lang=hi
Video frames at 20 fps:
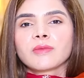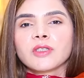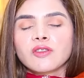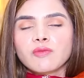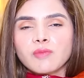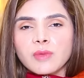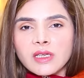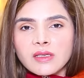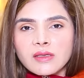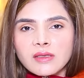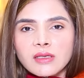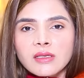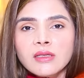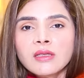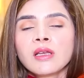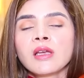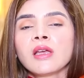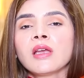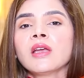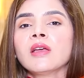चम्मच
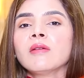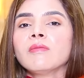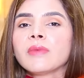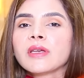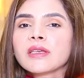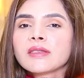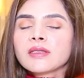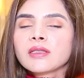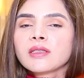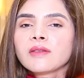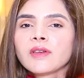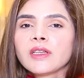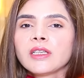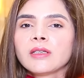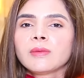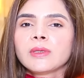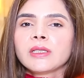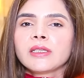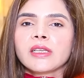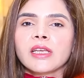बेसन बेसन
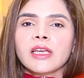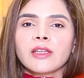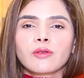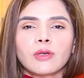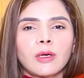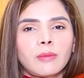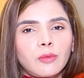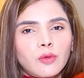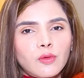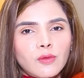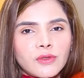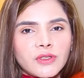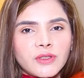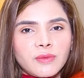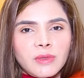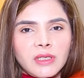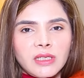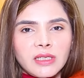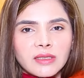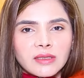अवेलेबल नहीं है तो आप
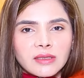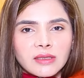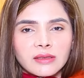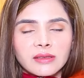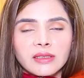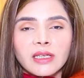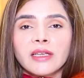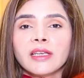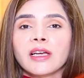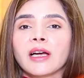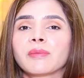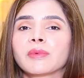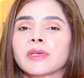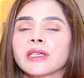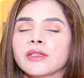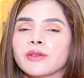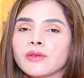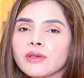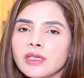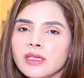ओट्स भी ले सकते हैं या
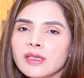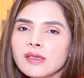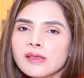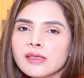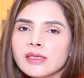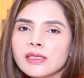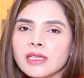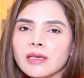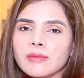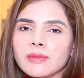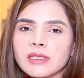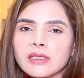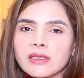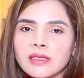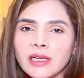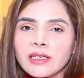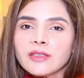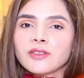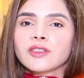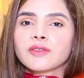आपका यूरिक एसिड का
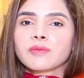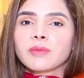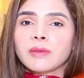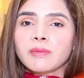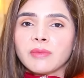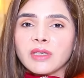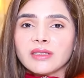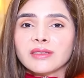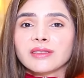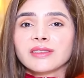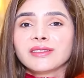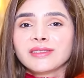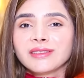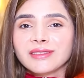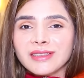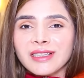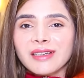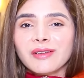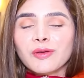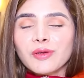मसला है जिसमें बेसन
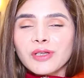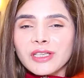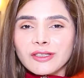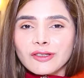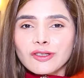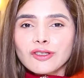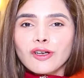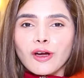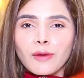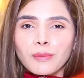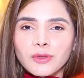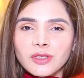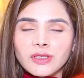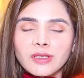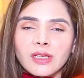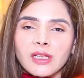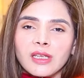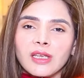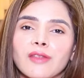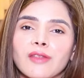कोई अच्छी
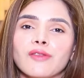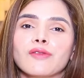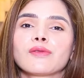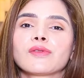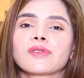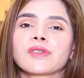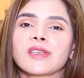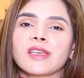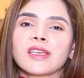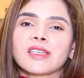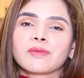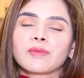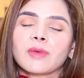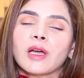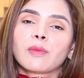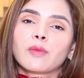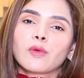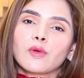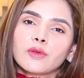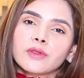ऑप्शन है तो उस केस में
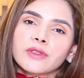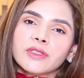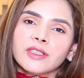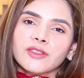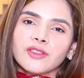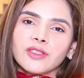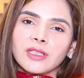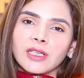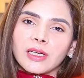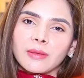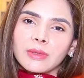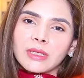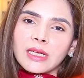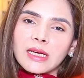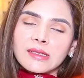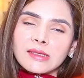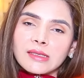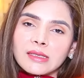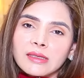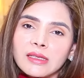आप ओट्स का चिल्ला
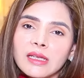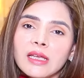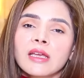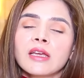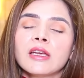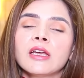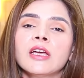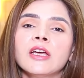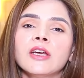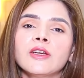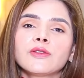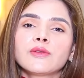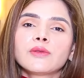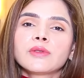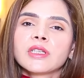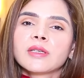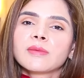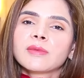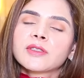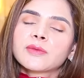बना सकते हैं टू
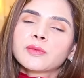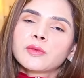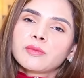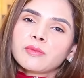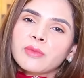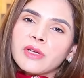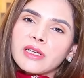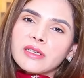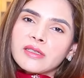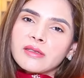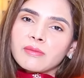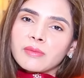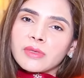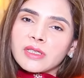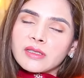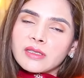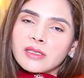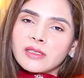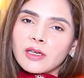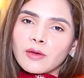टेबल स्पून
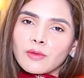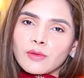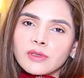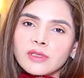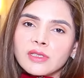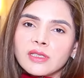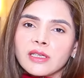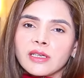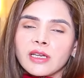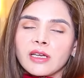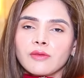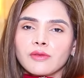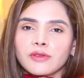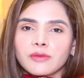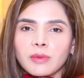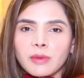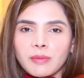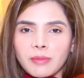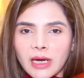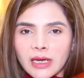बेसन या ओट्स लेना है
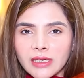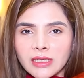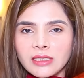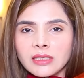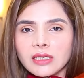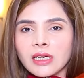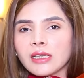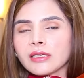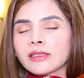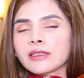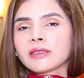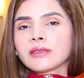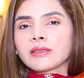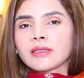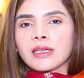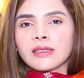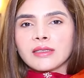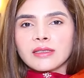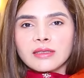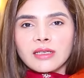उसमें पानी डालकर
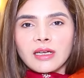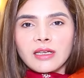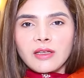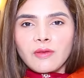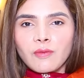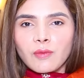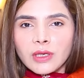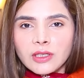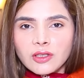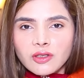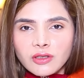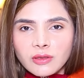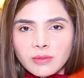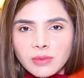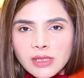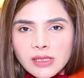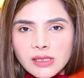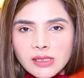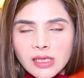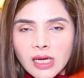ज़्यादा सारी
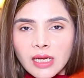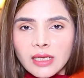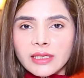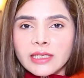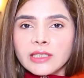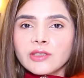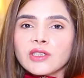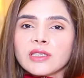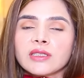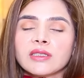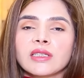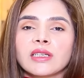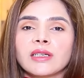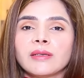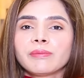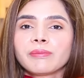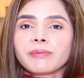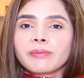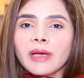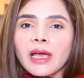वेजिटेबल्स डाल के जैसे
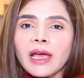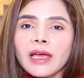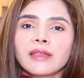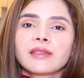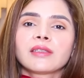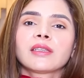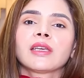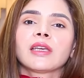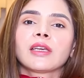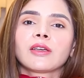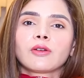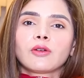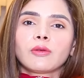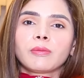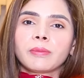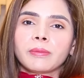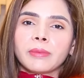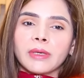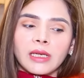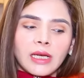हम पैन केक को
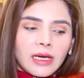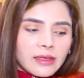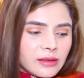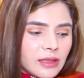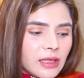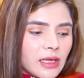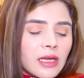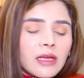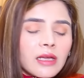फैलाते